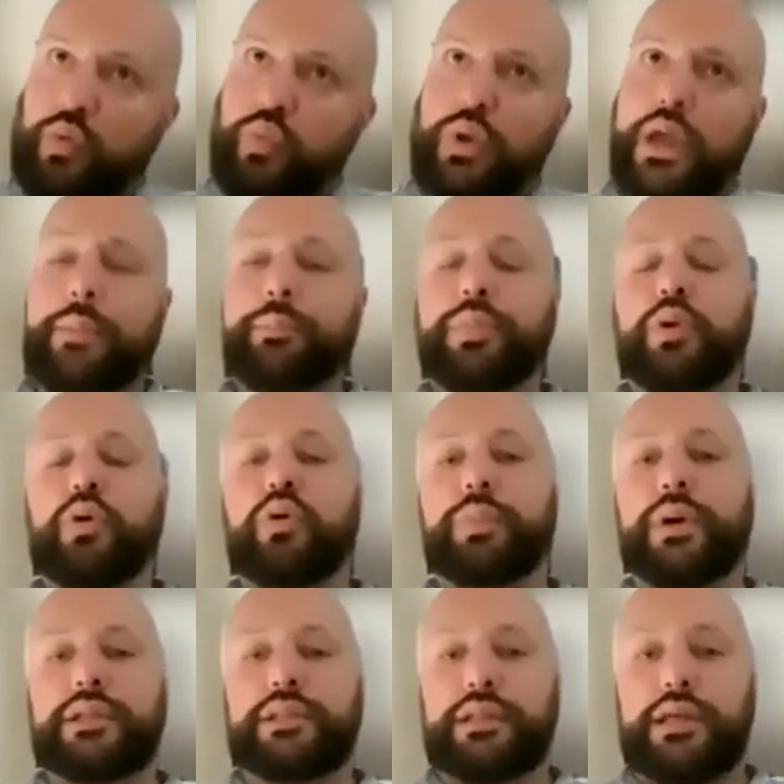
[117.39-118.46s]
un ampio
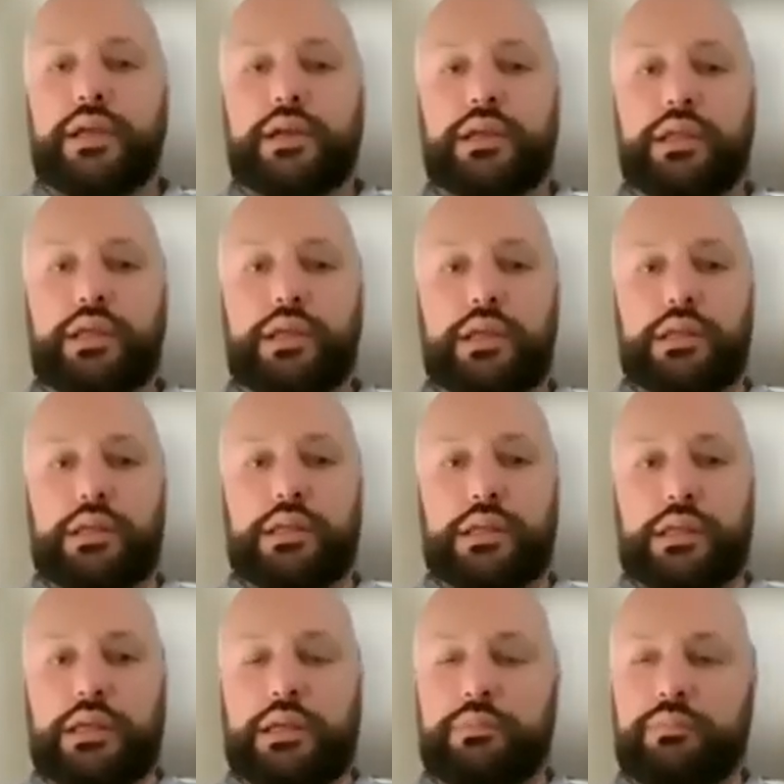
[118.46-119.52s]
parterre di,
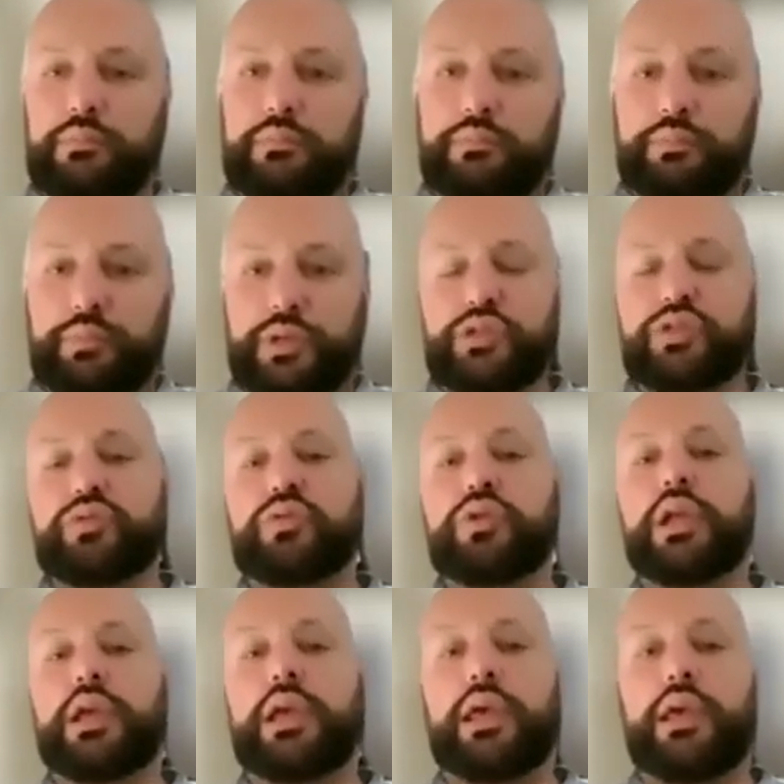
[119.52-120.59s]
di
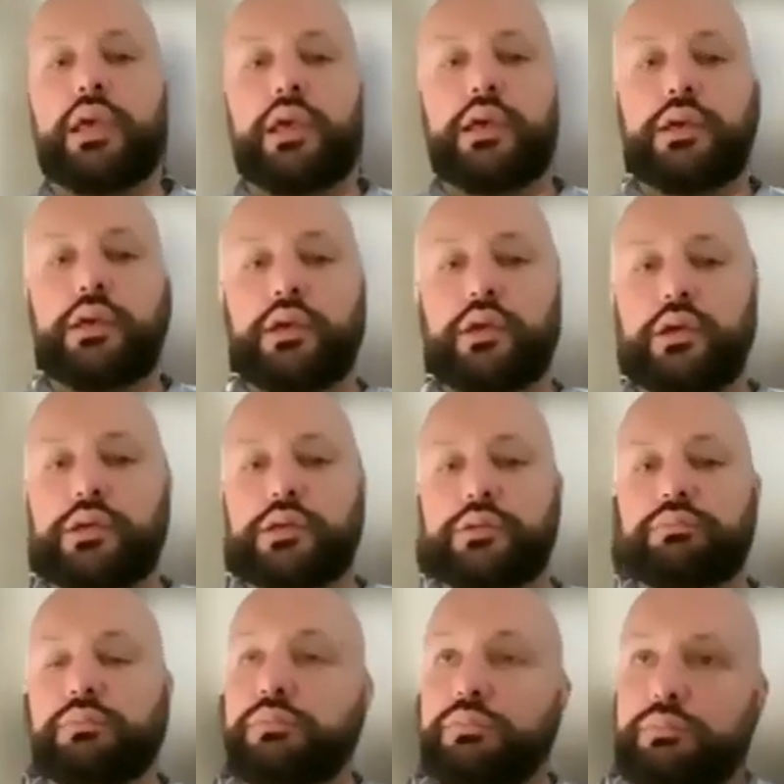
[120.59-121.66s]
persone che eh,